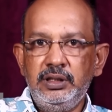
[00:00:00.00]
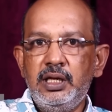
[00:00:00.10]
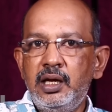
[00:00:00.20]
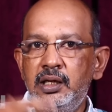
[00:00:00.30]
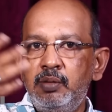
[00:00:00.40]

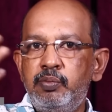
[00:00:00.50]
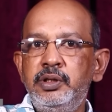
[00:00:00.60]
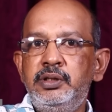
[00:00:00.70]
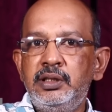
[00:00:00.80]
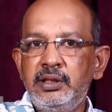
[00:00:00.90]
காலையில்
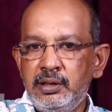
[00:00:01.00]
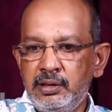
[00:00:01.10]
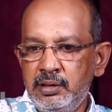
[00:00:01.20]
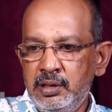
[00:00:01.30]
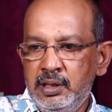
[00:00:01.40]
போயிட்டு அந்த
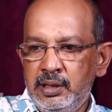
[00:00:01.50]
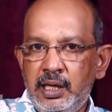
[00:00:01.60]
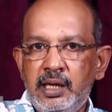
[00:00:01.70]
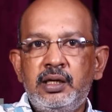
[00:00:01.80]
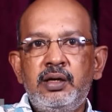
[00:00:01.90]

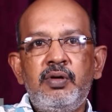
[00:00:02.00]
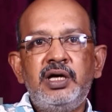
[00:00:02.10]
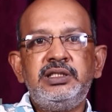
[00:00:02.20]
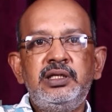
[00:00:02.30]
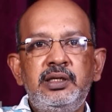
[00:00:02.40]
டைரக்டர்
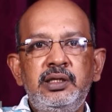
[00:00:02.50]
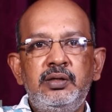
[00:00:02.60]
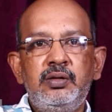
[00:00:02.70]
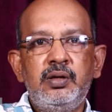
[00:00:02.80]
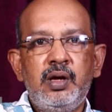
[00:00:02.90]
வாசலில்
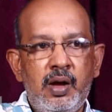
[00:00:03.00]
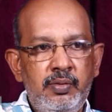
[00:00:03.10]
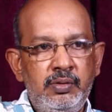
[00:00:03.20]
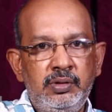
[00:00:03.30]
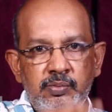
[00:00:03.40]
நிற்கணும்
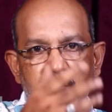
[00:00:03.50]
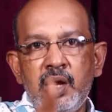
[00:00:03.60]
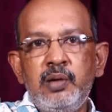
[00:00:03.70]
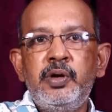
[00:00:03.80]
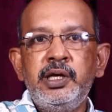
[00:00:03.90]
அவருக்கு வந்து
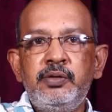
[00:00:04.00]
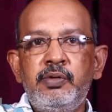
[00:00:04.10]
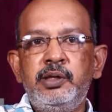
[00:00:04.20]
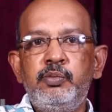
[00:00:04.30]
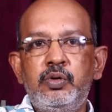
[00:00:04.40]
பால் பாக்கெட்
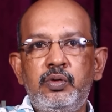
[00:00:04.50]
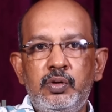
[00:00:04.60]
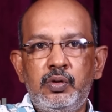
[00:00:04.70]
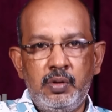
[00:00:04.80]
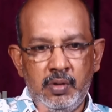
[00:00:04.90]
வாங்கி
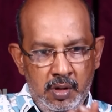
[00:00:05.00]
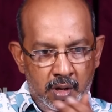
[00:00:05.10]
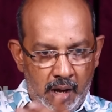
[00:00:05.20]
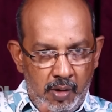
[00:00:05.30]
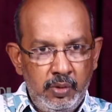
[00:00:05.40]
போடணும்
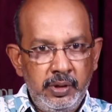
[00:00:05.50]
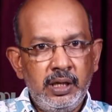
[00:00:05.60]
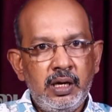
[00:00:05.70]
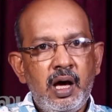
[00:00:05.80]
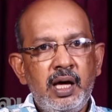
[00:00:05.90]
அவருடைய
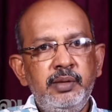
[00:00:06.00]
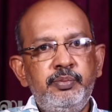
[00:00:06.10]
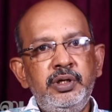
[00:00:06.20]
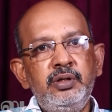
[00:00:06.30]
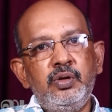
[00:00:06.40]
காரை
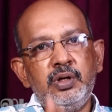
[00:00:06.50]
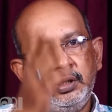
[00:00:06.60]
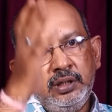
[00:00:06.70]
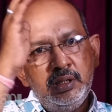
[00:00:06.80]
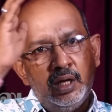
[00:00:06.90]

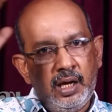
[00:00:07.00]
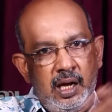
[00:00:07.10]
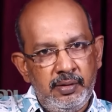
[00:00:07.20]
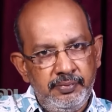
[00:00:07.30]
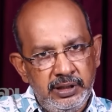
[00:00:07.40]
பின்தொடர்ந்து
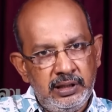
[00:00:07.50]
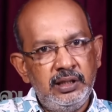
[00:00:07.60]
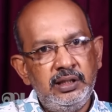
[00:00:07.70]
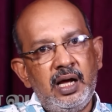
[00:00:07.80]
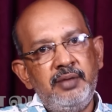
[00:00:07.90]

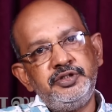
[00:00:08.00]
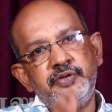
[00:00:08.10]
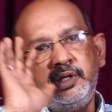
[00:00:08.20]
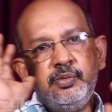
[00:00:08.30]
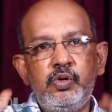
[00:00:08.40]
வீட்டிலேருந்து ஆஃபீஸ்
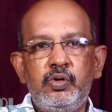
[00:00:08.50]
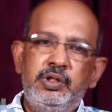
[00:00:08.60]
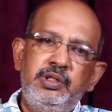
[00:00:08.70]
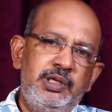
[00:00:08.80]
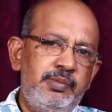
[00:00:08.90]
வரைக்கும்
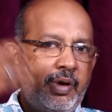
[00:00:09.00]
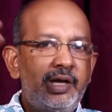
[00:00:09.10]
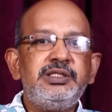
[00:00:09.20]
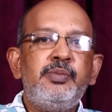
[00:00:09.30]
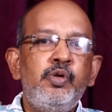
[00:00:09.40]
போகணும் இது மாதிரி
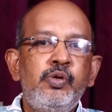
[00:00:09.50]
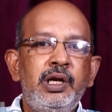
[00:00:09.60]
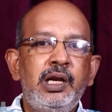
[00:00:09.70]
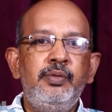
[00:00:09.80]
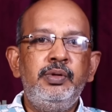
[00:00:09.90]
பல
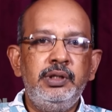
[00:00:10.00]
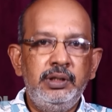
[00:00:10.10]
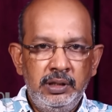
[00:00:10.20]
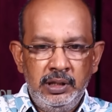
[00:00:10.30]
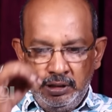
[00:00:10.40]
சம்பவங்கள்லாம் உண்டு
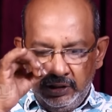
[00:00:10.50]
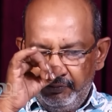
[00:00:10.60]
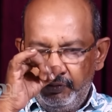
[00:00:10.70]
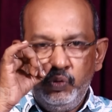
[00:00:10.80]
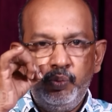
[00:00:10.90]
இந்த
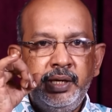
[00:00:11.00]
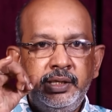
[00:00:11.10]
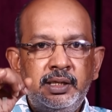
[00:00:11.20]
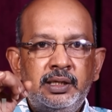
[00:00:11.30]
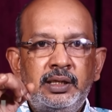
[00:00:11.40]
வியூ
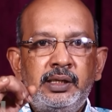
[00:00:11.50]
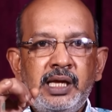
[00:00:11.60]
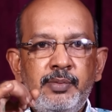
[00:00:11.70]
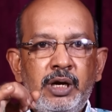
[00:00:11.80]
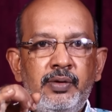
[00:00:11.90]
பாயிண்ட் இருக்குல்ல
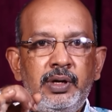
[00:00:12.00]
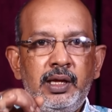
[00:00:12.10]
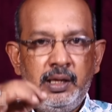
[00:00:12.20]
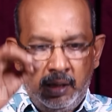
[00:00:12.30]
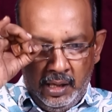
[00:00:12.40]
கேமராவில்
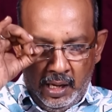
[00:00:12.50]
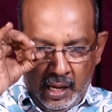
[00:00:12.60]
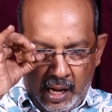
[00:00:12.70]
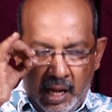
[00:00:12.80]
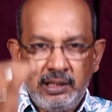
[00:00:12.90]

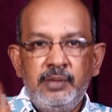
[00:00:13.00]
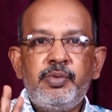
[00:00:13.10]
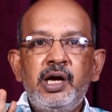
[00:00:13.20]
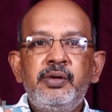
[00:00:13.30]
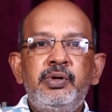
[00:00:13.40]
அதை
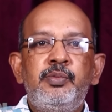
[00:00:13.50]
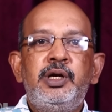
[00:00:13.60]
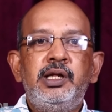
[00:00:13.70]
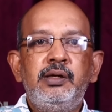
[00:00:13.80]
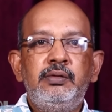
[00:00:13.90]
பார்க்க விட
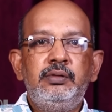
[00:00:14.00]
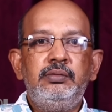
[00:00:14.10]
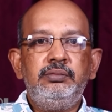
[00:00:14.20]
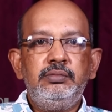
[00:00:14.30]
மாட்டாங்க வந்து